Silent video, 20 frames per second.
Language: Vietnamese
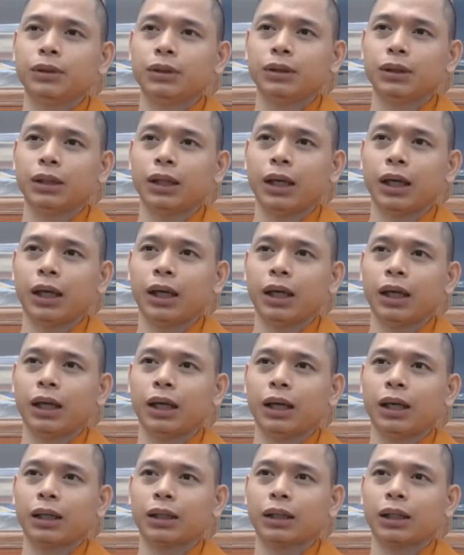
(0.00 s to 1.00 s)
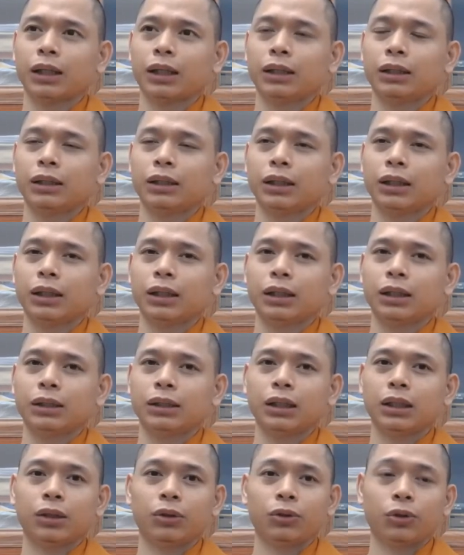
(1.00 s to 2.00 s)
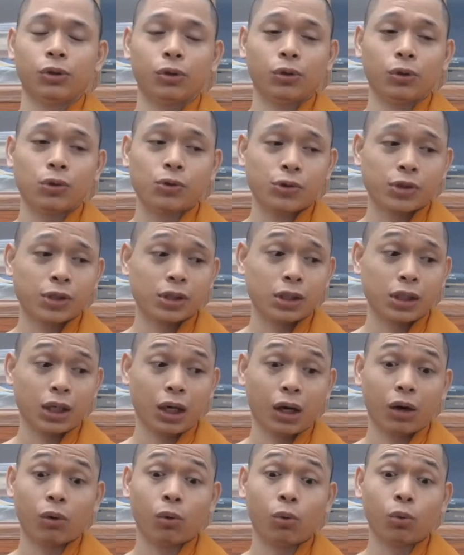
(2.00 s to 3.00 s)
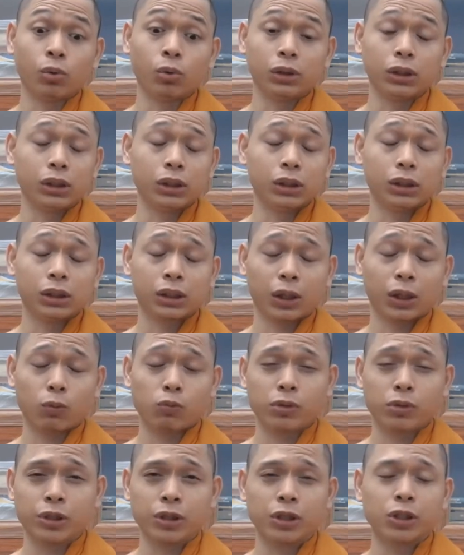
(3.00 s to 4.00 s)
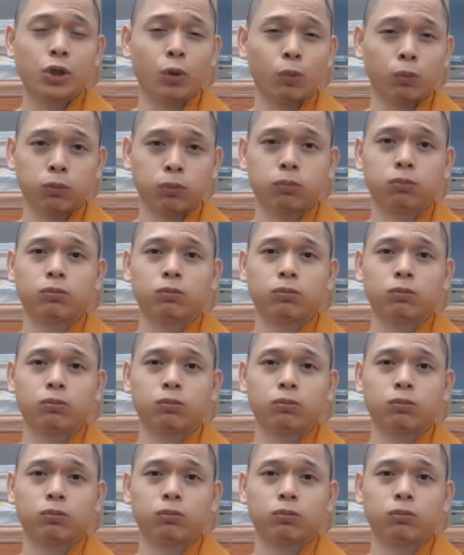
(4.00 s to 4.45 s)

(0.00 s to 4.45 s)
là cái Zalo uh, sư hầu như không sử dụng